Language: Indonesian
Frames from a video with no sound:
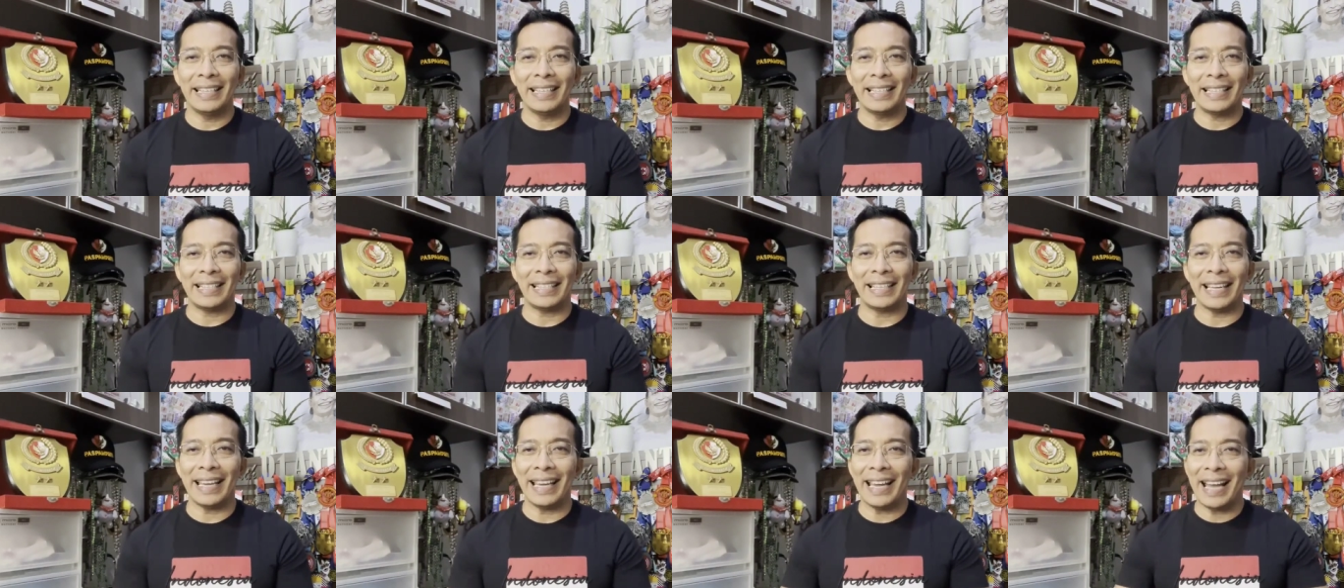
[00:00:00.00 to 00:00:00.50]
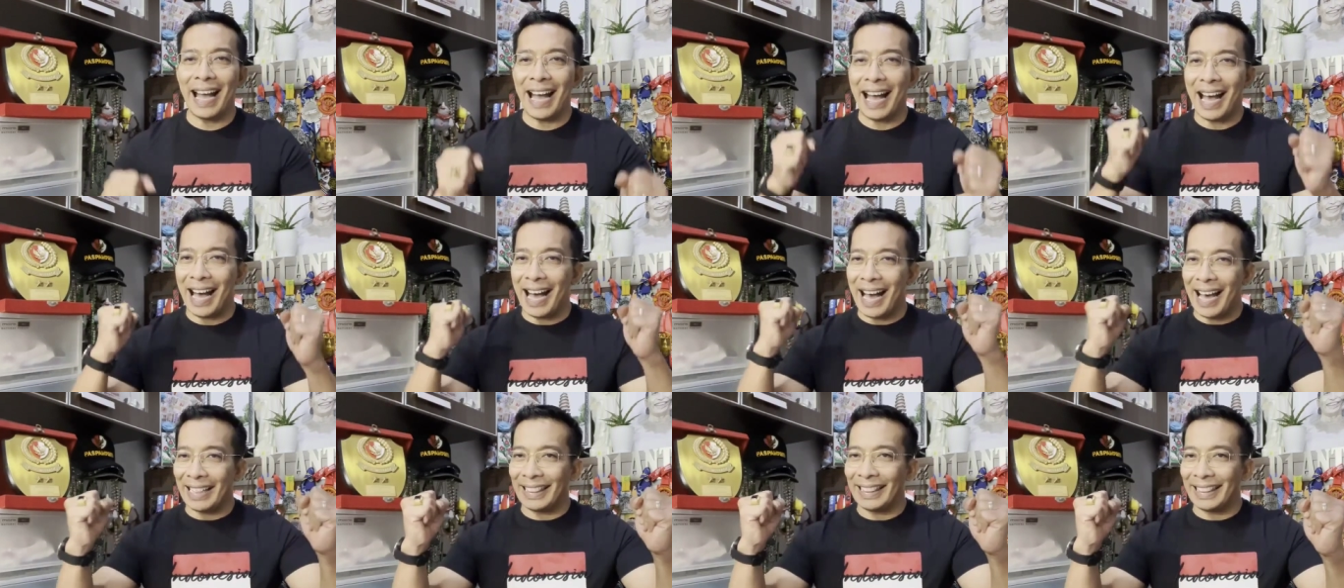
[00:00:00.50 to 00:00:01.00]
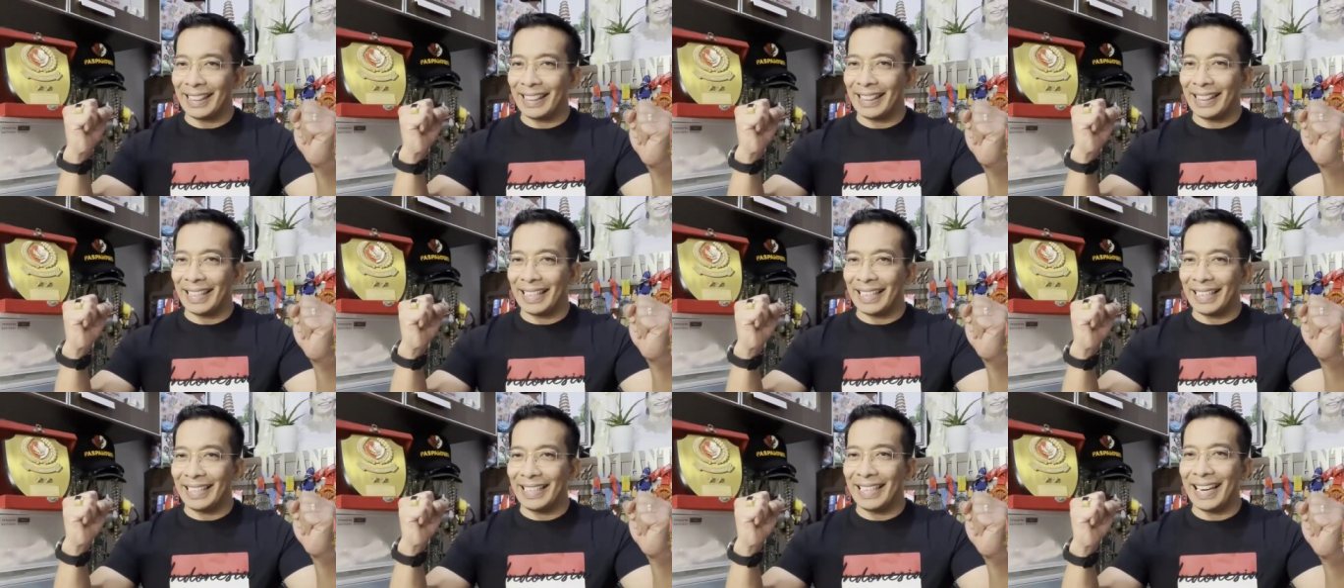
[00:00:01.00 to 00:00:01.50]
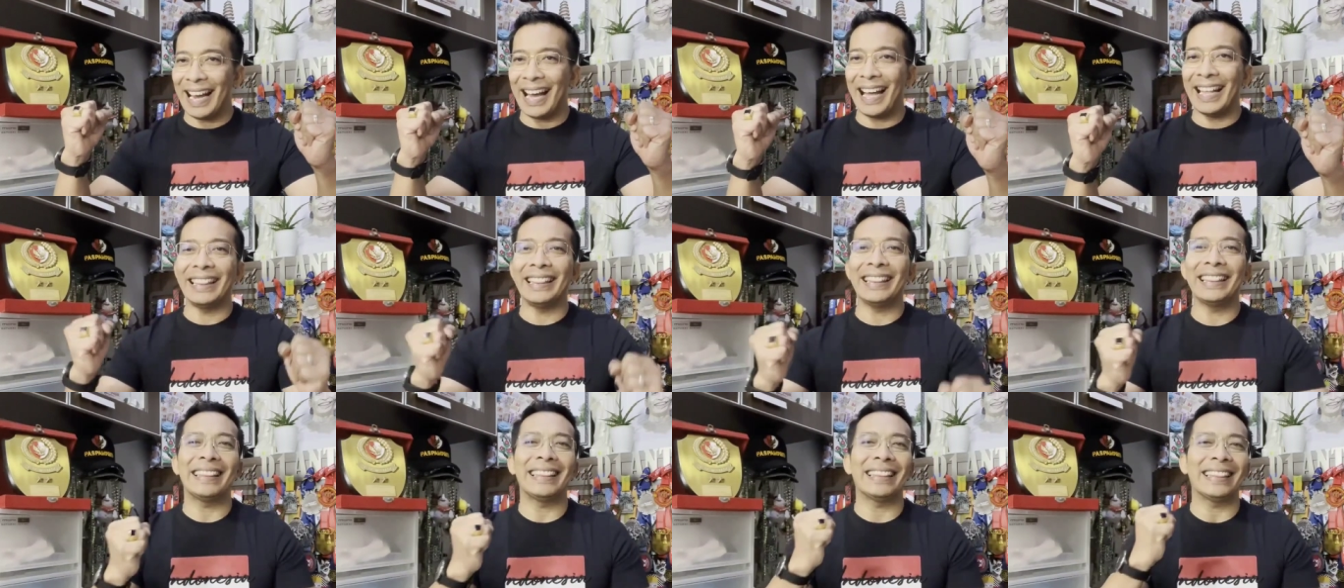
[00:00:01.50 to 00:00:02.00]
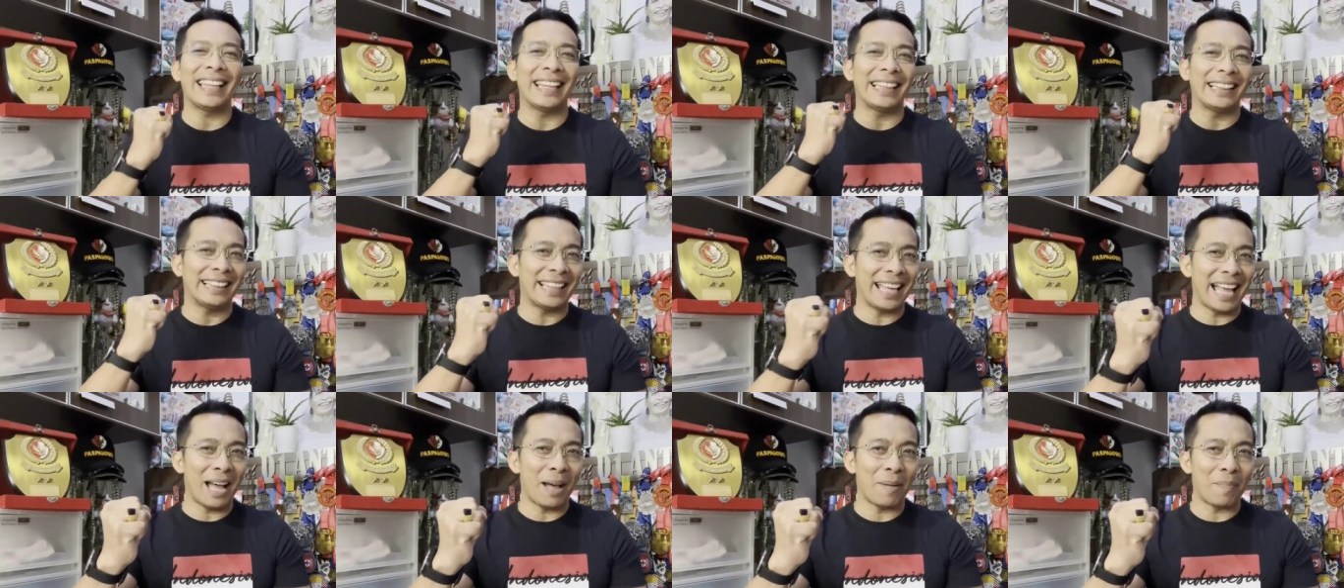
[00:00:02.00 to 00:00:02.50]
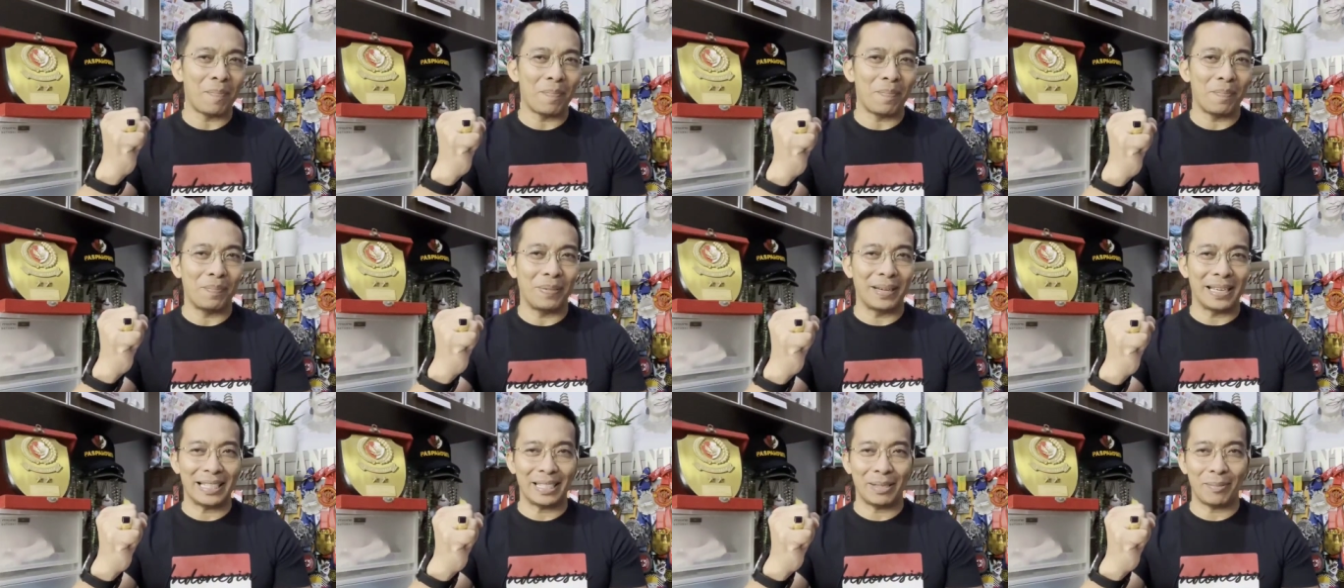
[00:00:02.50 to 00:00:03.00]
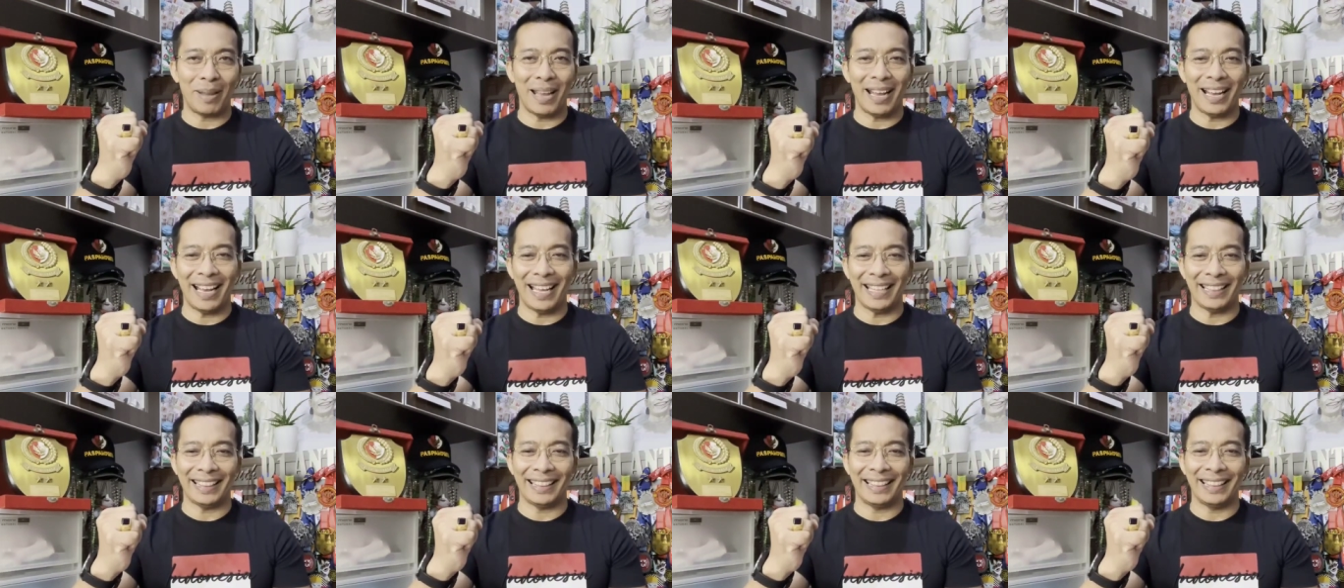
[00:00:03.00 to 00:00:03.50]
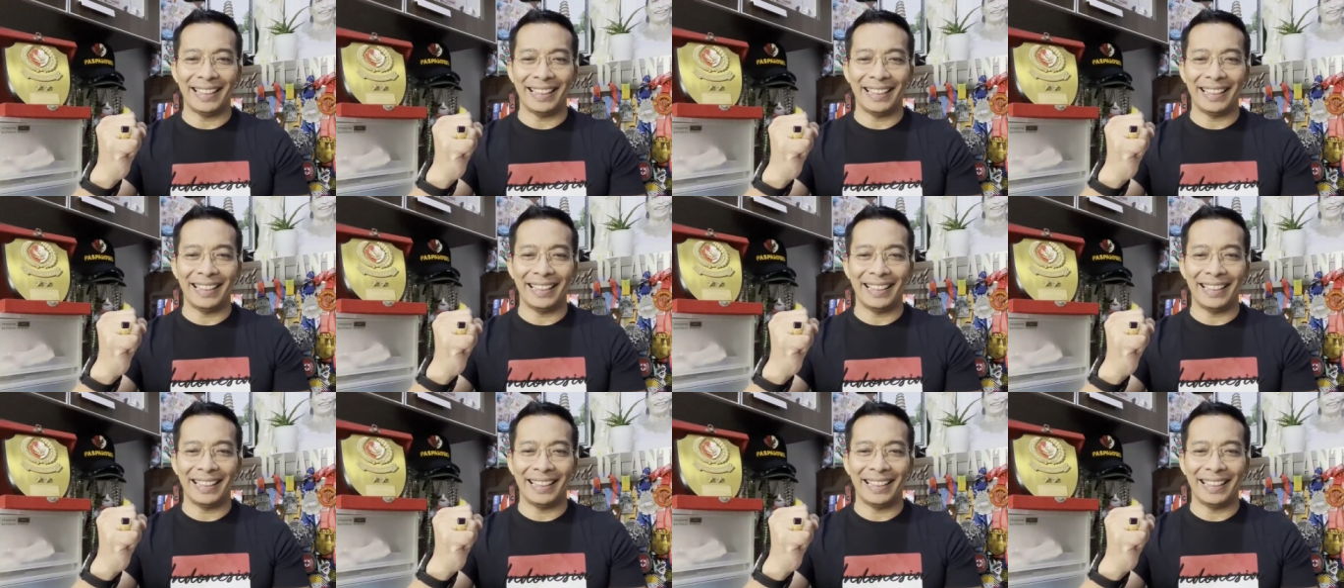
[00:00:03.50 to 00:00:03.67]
sehat, dan tetap bersemangat.